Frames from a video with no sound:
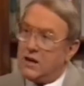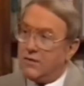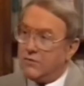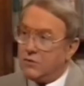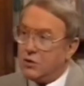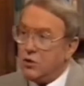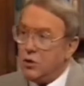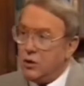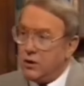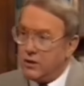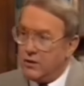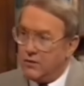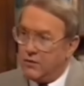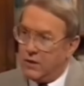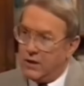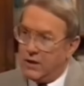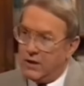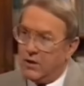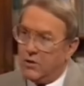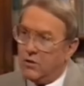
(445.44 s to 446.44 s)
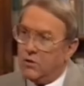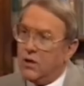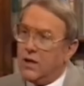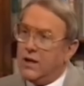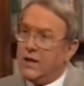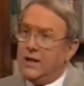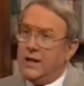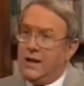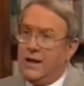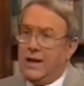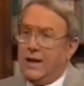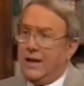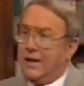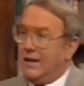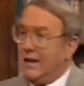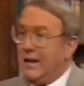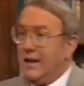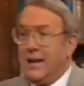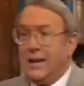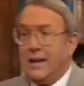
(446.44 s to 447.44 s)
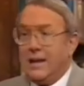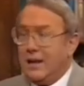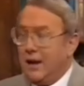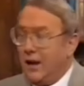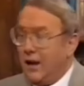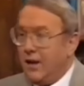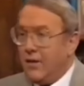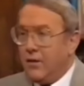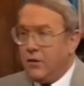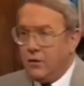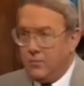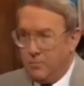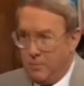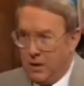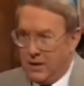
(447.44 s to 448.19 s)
aby ewentualne inne przychody przeznaczono